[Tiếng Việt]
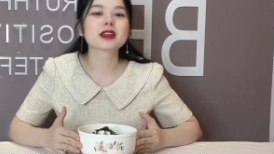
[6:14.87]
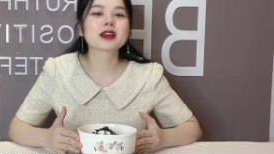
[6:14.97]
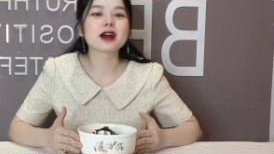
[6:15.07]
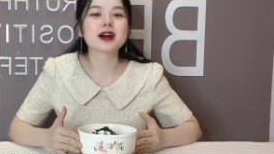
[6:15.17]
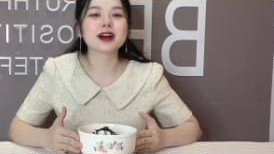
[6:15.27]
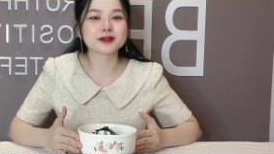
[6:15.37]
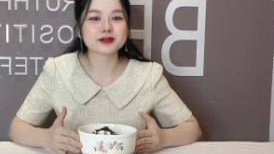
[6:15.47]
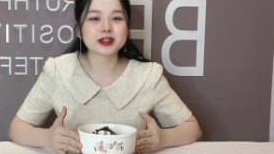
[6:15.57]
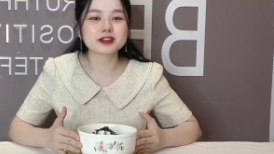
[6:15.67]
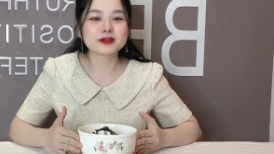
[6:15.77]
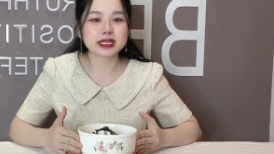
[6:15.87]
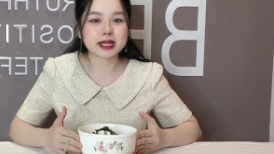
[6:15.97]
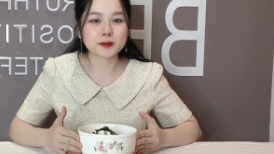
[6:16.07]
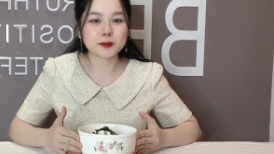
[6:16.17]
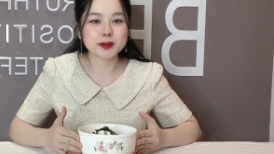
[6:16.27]
ờ, với người Việt Nam
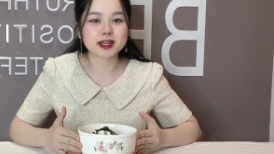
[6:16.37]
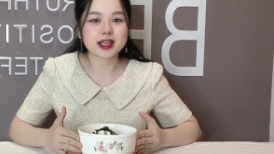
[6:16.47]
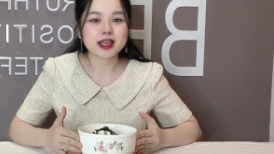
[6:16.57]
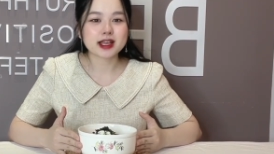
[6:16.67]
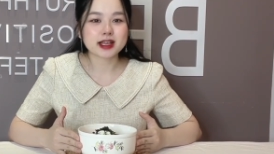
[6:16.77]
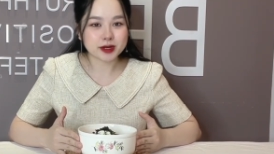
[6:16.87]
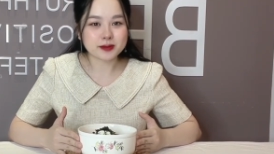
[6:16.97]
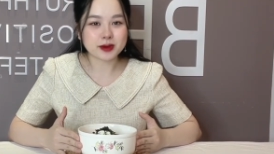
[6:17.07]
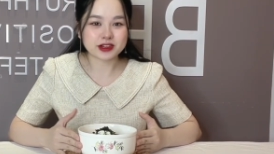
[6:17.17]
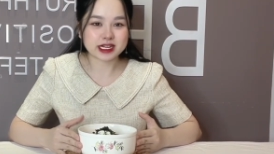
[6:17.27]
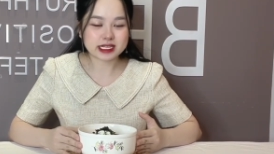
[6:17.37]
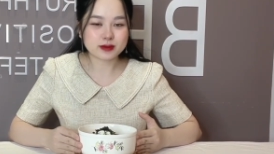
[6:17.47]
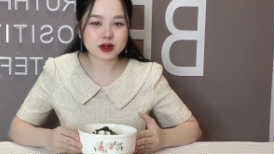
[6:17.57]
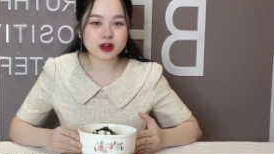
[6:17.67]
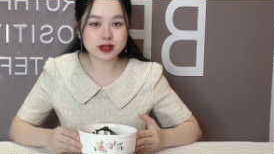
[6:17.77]
của mình. Cảm ơn mọi người đã xem hết
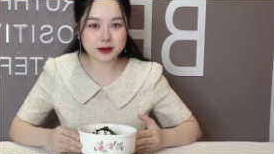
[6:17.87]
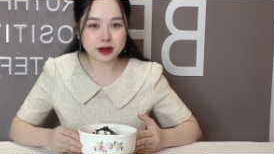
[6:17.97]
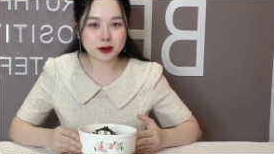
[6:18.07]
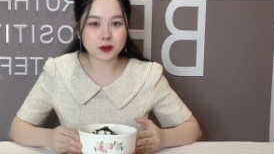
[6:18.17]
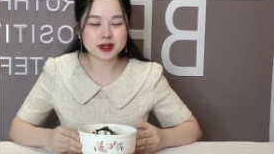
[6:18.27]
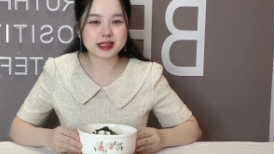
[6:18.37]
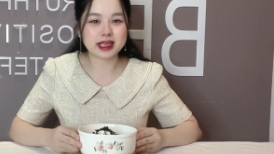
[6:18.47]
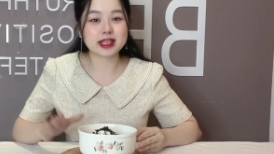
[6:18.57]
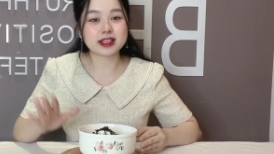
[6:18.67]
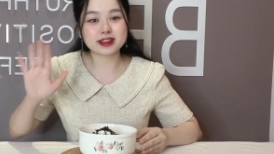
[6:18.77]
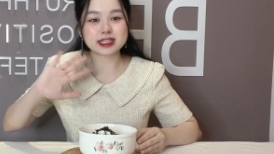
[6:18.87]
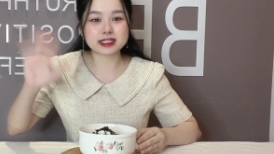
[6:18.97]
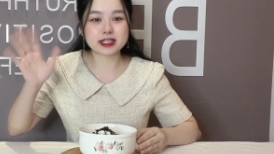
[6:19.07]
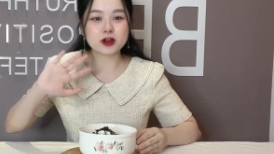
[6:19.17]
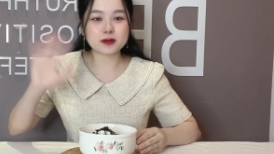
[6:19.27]
cái video này của mình nhé. nhớ 안녕히
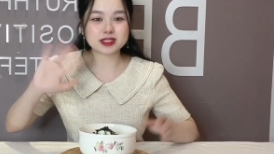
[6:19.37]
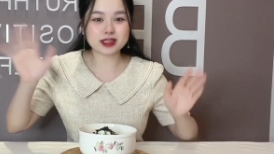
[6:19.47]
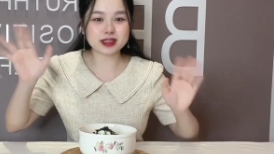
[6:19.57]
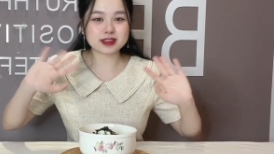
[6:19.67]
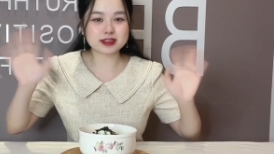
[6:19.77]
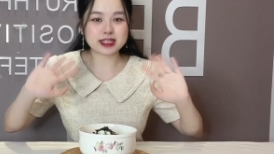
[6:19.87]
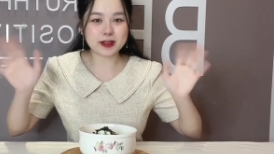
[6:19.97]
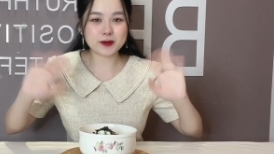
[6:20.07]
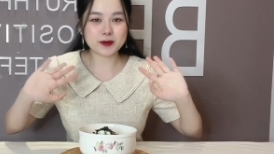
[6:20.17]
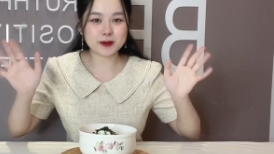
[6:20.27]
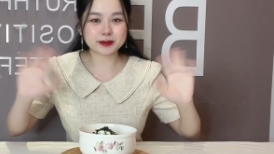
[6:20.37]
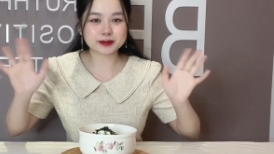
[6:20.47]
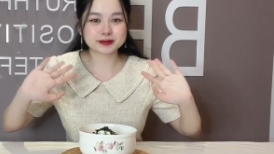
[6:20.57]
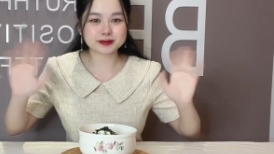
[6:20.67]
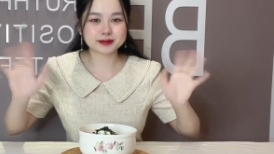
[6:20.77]
계세요. 맛있게 드세요.